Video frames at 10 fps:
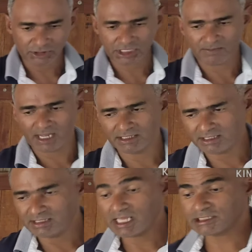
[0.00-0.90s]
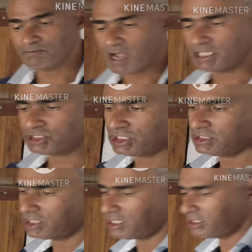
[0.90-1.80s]
vou chamar de desbaste
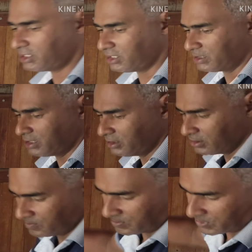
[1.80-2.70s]
que tem aqui, né?